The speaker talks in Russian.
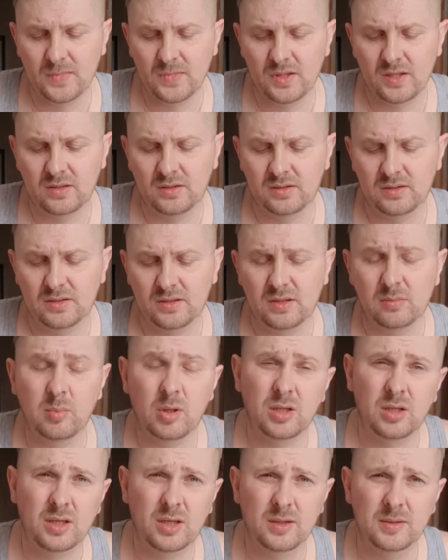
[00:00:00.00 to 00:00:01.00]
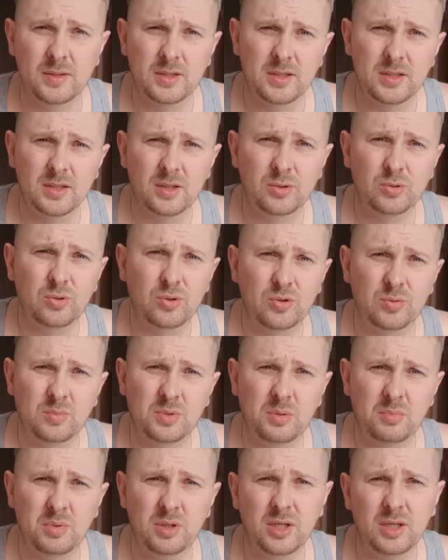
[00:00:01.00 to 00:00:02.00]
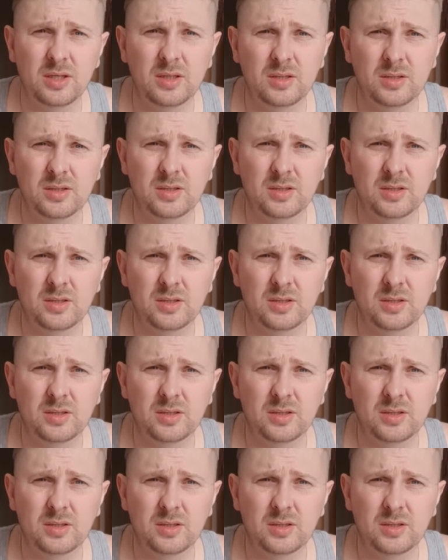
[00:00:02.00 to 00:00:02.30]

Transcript: а, рыбалки, которые у меня были.